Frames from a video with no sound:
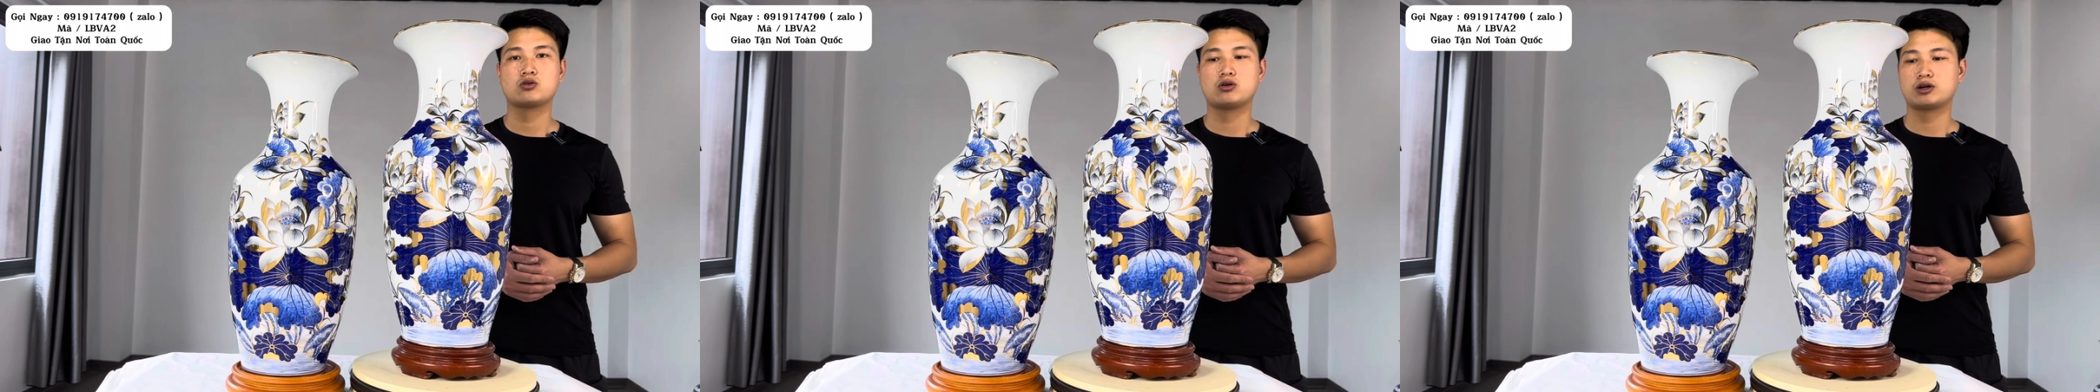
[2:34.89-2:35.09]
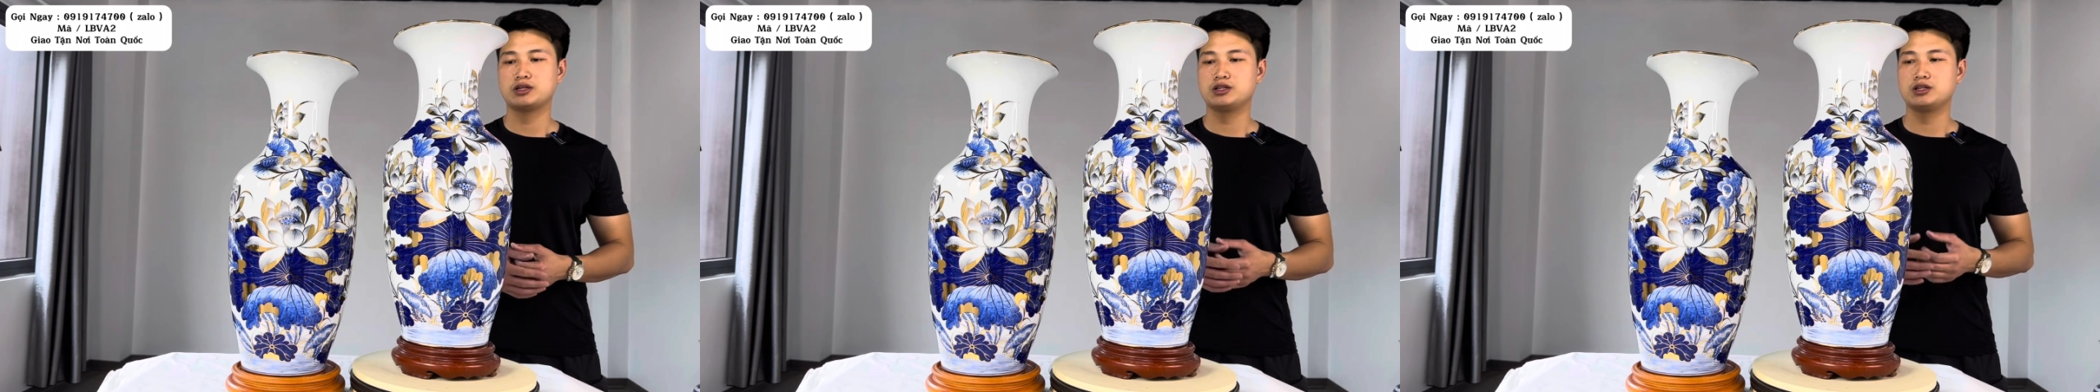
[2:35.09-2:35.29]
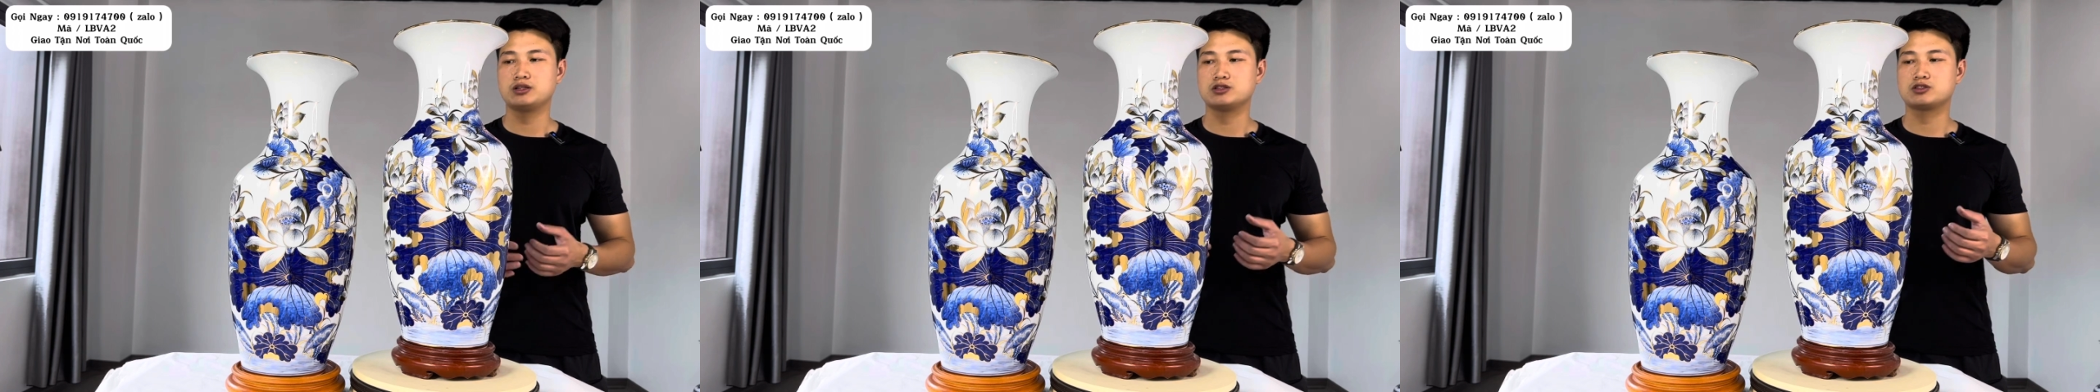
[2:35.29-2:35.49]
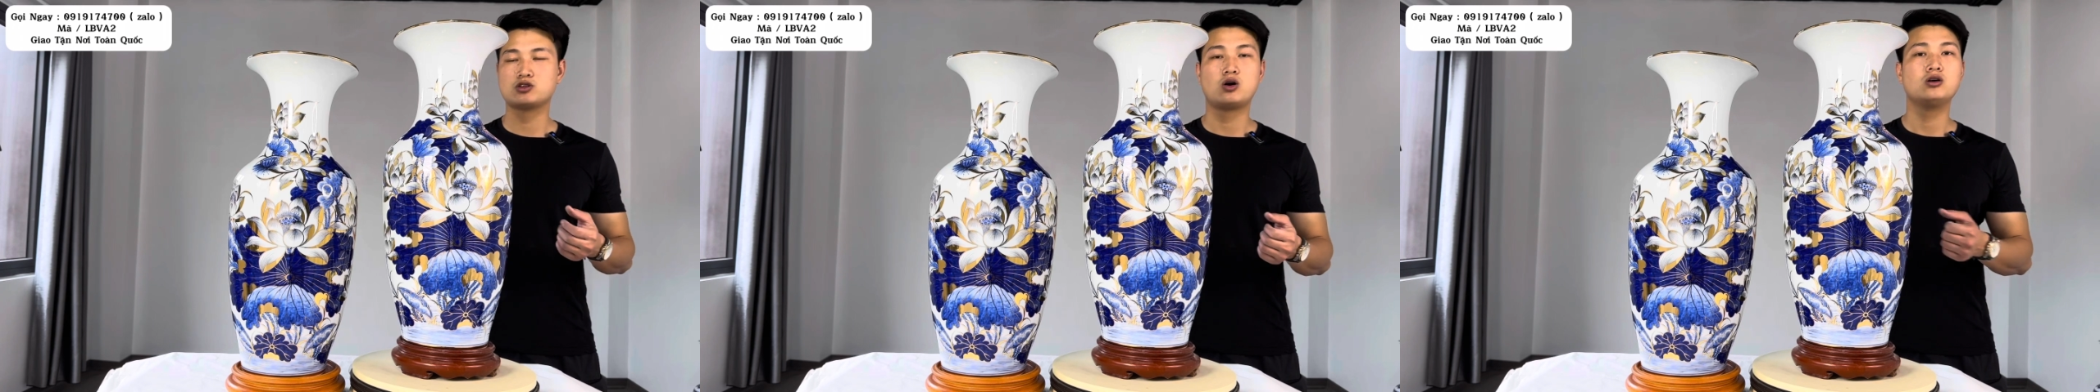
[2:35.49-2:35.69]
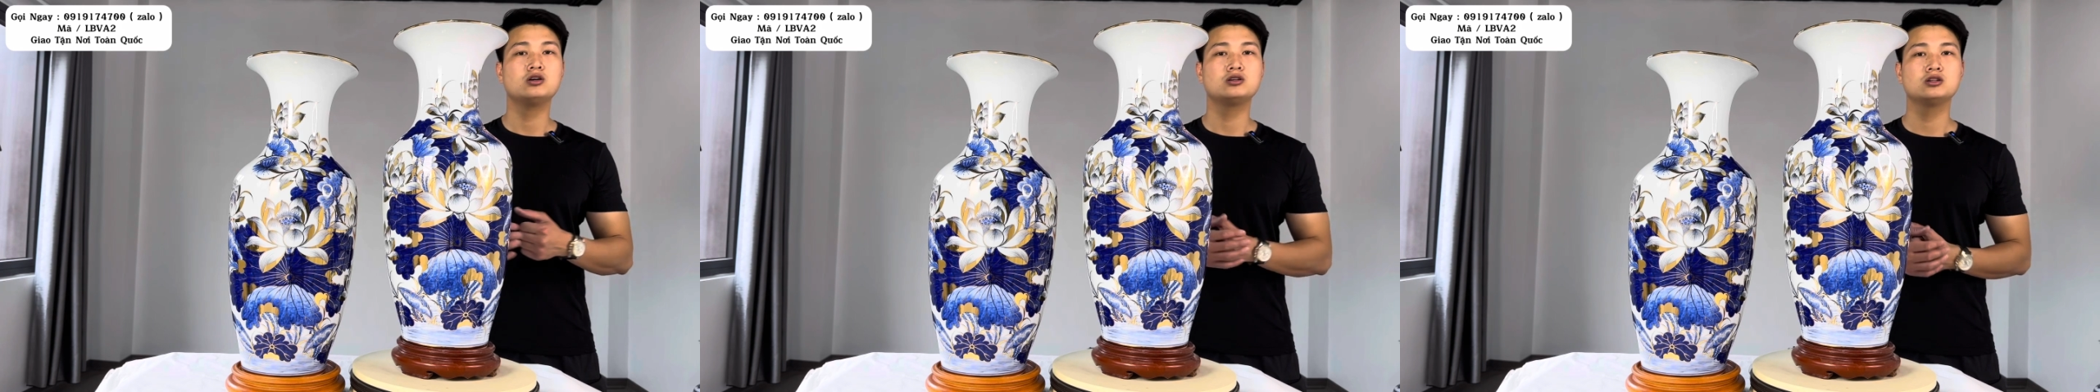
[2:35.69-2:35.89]
có cái nhìn
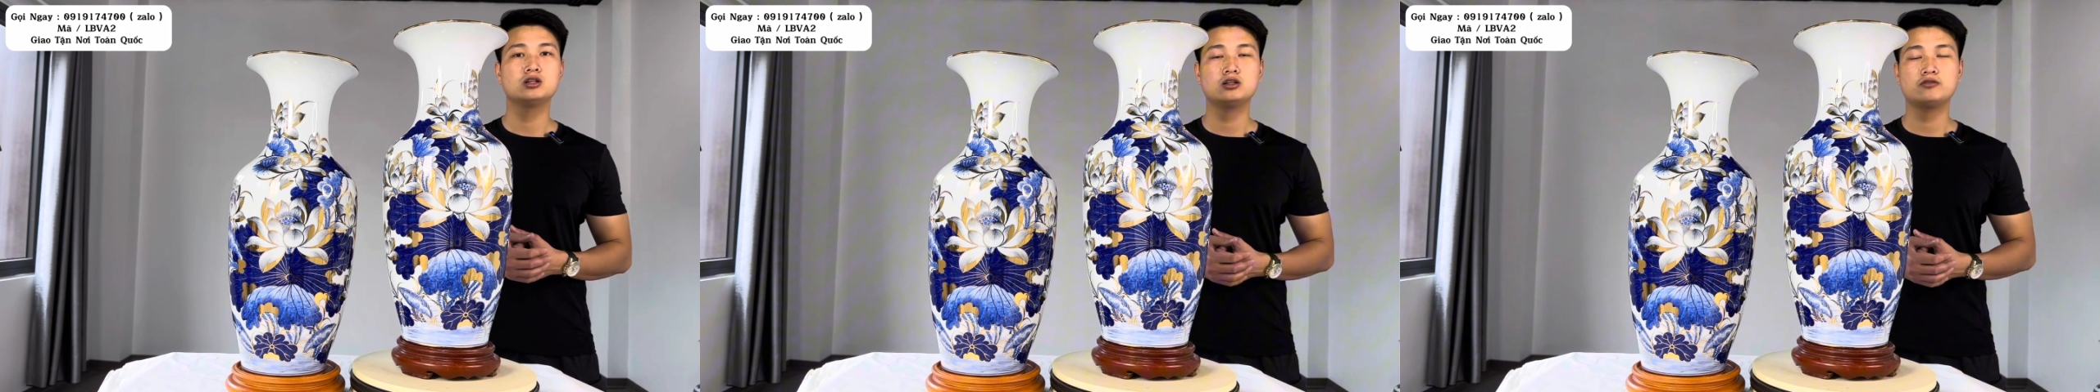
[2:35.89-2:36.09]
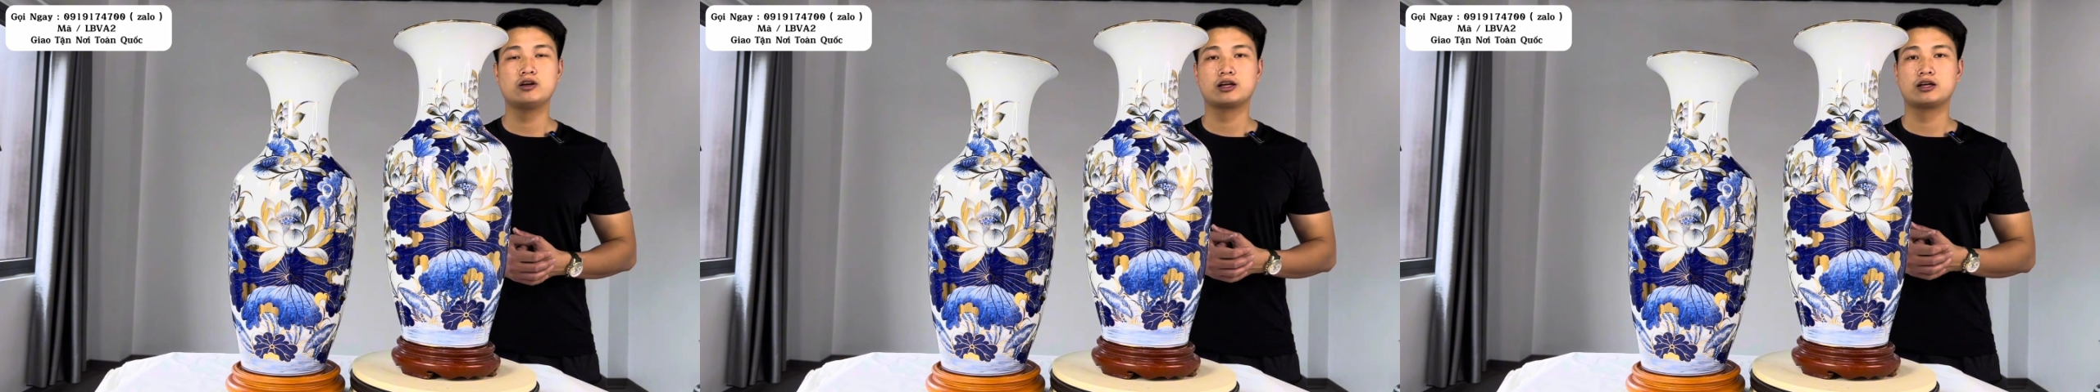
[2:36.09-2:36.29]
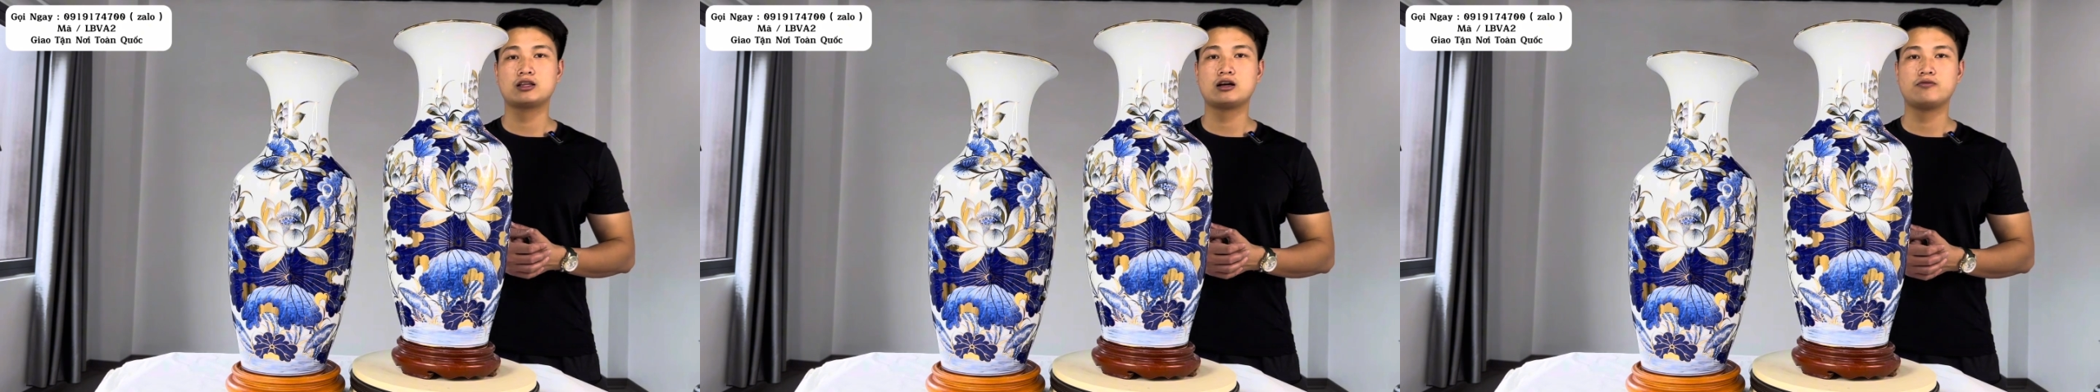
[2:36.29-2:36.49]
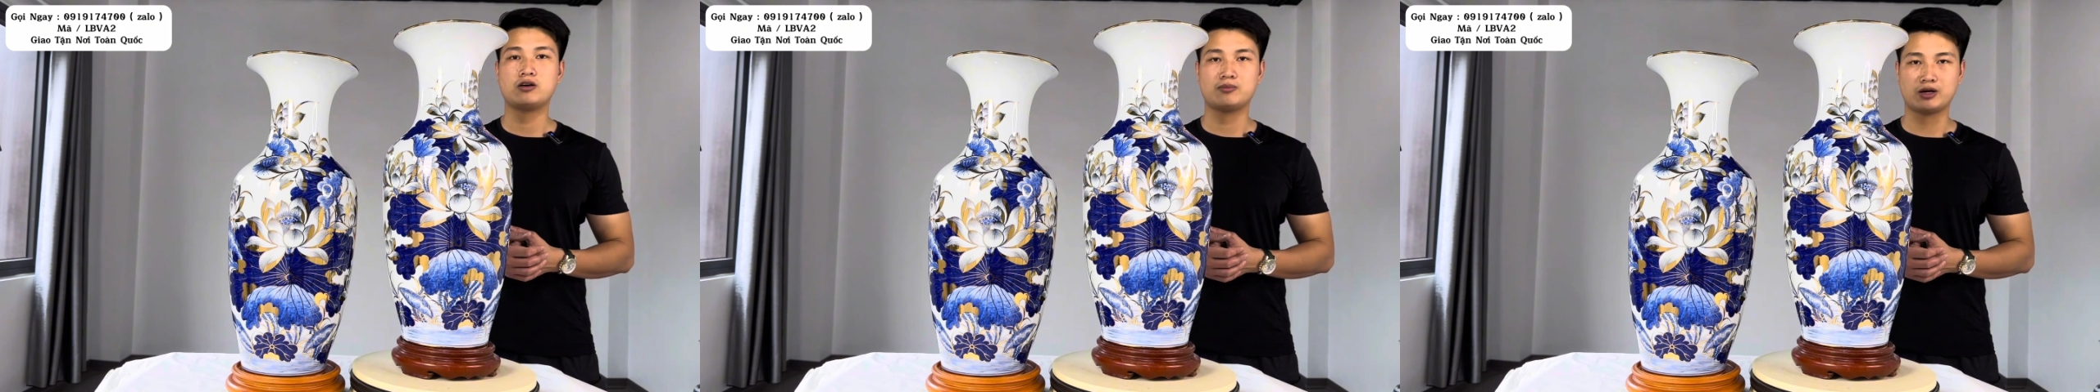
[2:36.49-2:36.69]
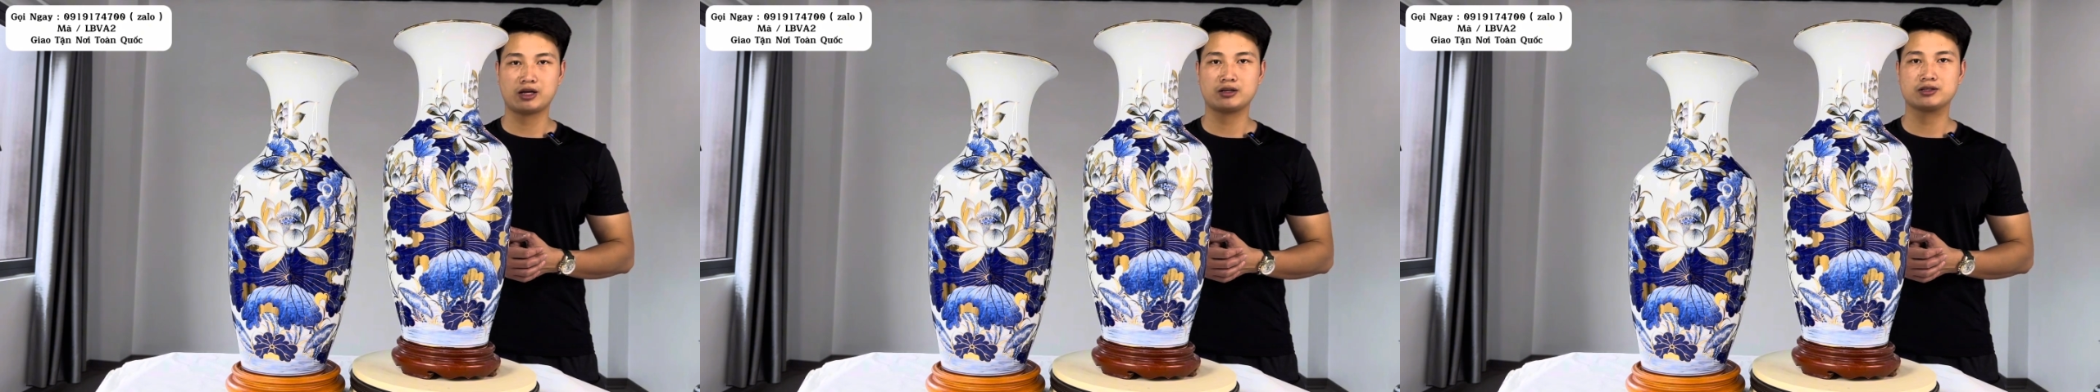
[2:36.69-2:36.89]
rõ hơn nữa về cái tác
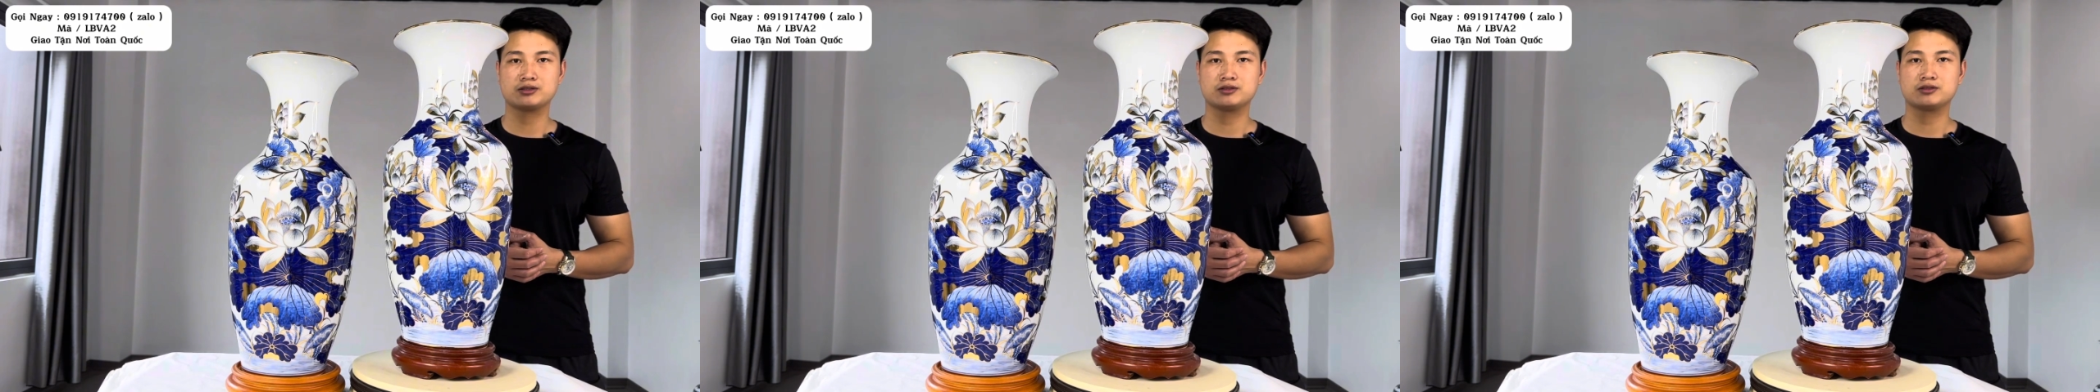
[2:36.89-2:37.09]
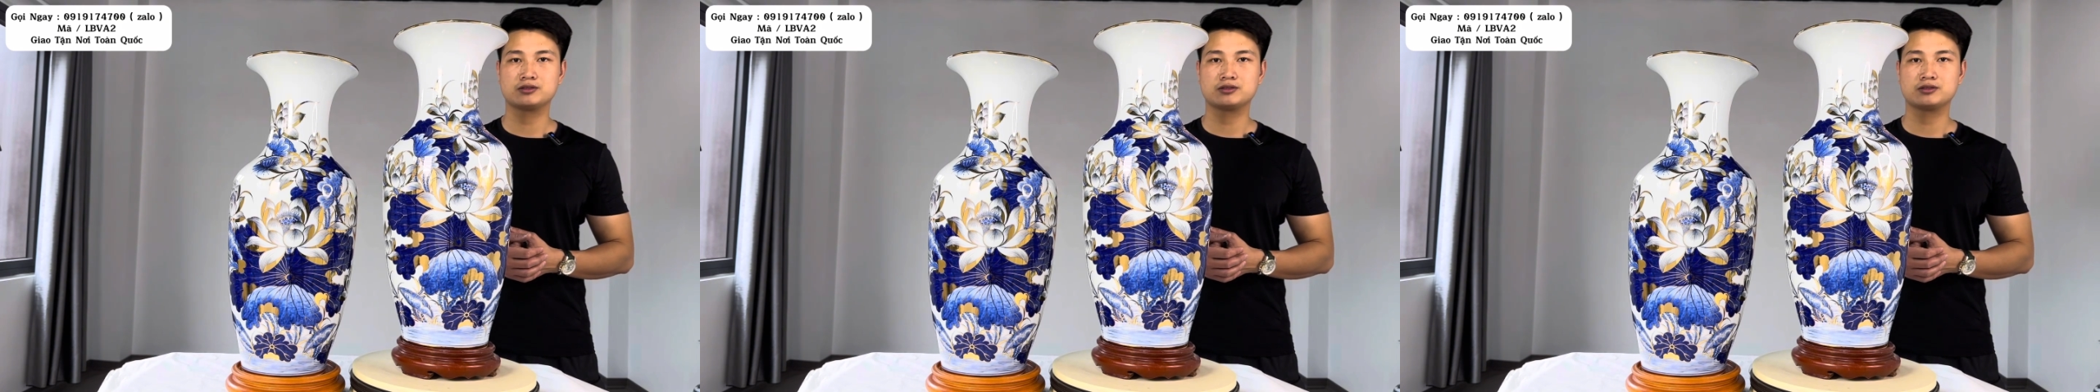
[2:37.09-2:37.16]
phẩm này